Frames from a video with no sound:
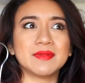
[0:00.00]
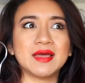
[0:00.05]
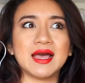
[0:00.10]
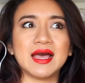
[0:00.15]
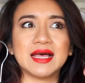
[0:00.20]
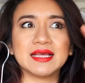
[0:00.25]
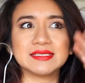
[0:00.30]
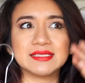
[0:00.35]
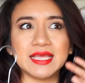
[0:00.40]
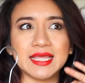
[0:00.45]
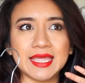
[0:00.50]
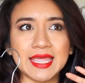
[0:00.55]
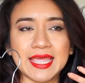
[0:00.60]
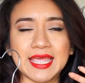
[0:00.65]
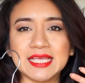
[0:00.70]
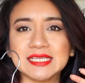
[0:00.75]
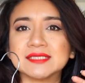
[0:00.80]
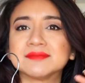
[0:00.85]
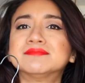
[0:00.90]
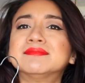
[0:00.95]
me hace
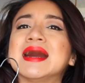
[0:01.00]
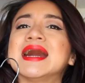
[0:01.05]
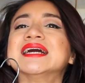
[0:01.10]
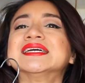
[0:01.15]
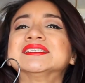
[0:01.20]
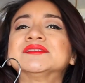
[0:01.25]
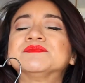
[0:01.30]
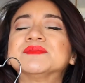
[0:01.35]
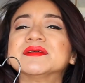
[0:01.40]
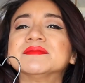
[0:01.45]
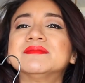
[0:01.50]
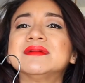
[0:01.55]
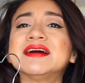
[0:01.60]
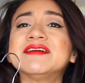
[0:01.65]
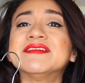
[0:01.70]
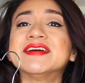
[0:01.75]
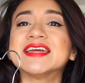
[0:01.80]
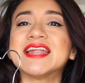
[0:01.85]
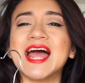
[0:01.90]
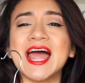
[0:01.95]
que es más
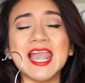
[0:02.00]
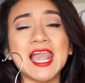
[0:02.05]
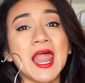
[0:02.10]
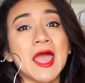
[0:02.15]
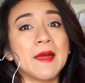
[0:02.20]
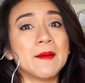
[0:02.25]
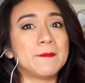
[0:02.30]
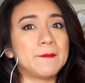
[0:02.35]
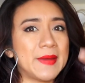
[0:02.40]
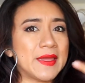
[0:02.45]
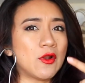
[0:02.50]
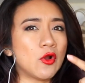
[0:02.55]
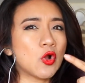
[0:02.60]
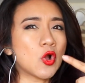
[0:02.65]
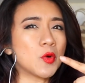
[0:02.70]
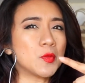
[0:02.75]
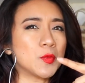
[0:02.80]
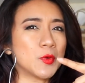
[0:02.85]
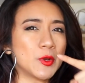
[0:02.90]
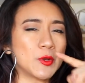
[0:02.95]
primaveral pero
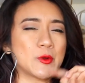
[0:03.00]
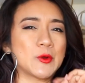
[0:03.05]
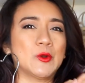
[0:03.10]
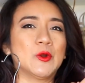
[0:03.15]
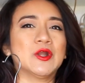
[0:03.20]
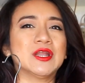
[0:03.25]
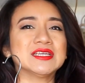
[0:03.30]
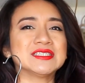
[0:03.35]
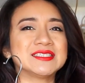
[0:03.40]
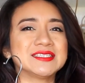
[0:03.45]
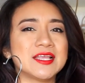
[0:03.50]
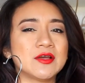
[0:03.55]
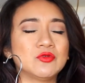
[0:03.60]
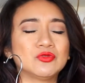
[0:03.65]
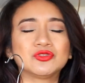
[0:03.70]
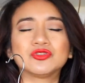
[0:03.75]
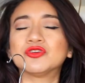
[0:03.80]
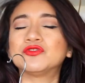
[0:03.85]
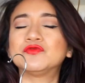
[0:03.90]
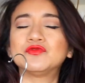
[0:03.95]
como el color es
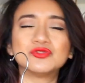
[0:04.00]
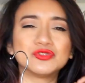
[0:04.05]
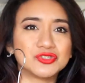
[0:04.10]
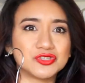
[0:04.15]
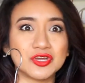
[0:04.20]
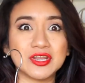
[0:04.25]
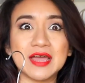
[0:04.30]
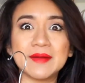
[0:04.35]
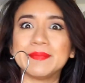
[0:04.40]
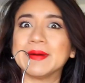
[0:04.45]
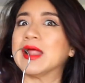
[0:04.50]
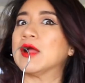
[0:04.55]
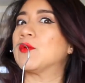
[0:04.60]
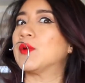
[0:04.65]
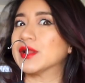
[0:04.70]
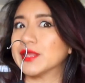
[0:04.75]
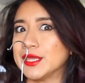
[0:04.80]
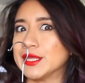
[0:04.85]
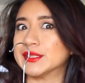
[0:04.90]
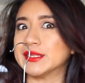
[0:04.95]
neutro funciona para
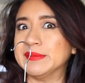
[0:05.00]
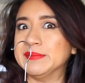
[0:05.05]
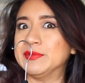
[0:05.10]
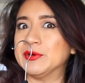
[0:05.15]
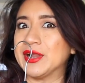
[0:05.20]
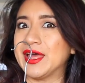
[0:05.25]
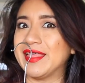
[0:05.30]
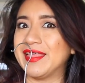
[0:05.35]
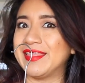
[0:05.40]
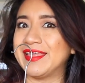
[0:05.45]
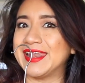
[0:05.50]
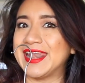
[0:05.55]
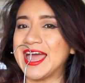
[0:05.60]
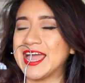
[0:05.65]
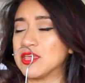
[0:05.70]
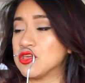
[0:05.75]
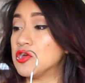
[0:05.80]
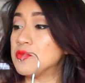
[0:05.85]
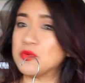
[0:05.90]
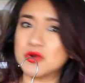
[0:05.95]
cualquier temporada del
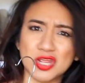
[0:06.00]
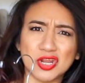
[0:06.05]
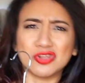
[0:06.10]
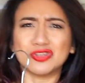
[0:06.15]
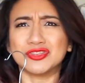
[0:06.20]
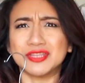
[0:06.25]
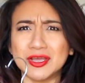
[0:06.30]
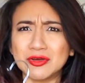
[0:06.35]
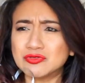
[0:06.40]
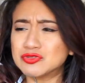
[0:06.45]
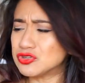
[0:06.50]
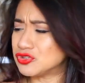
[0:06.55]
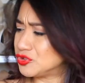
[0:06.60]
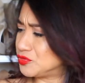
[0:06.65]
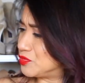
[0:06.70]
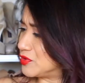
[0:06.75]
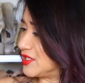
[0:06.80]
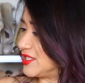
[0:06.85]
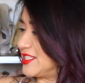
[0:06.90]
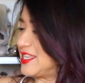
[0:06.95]
año porque los neutros
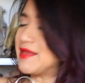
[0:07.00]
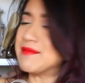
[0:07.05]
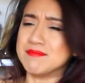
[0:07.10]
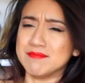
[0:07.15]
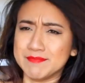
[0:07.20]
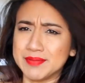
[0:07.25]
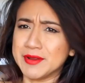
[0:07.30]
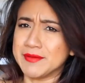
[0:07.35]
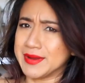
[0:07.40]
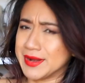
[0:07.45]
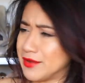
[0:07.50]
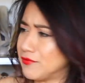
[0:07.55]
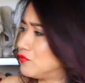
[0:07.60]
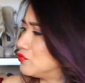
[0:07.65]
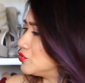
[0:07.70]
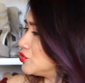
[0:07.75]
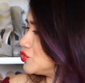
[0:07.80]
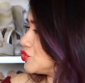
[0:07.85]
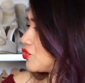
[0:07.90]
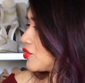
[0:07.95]
pues siempre van a
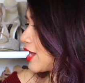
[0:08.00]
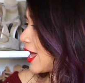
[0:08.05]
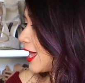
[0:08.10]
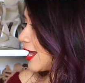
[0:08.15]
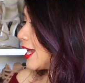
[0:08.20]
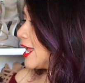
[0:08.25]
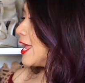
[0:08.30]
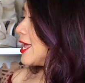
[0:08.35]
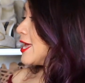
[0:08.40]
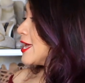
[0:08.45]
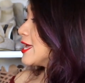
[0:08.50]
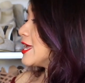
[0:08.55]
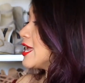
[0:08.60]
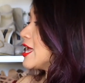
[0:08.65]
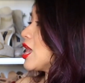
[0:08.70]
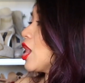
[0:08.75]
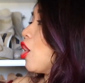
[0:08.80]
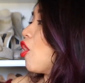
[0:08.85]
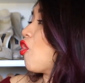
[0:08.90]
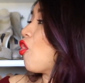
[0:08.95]
funcionar
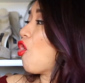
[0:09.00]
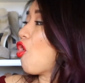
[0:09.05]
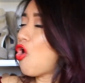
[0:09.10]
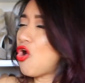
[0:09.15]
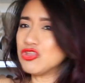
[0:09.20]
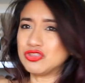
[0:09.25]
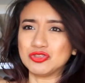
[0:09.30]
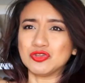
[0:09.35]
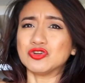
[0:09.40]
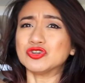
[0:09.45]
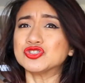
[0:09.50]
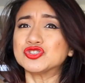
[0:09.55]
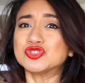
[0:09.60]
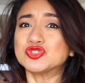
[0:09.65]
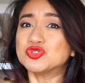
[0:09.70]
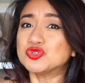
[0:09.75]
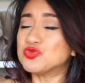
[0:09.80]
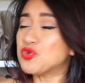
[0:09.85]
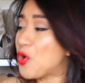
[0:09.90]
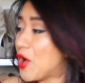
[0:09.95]
y otro
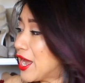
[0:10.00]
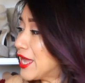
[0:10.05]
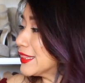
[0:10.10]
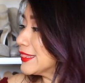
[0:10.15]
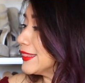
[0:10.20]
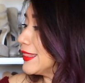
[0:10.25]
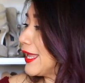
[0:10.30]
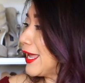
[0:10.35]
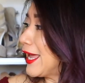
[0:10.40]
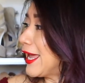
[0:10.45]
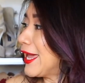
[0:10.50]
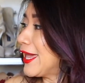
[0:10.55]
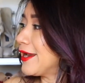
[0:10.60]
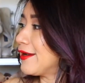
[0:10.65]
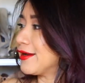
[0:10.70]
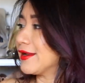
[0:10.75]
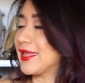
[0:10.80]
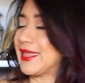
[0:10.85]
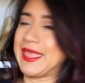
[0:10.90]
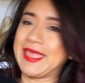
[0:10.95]

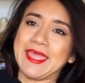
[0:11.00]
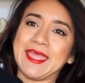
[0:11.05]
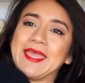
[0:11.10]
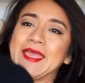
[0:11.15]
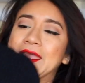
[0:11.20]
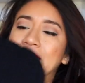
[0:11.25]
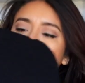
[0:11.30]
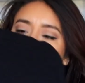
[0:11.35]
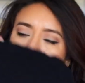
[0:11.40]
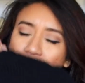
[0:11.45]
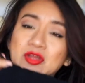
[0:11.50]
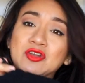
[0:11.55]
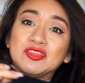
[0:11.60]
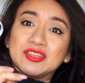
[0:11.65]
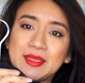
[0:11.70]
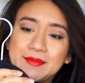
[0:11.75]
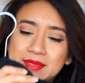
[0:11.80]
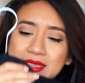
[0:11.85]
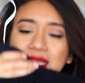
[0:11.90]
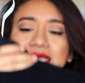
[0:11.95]
suéter que bueno
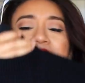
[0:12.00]
también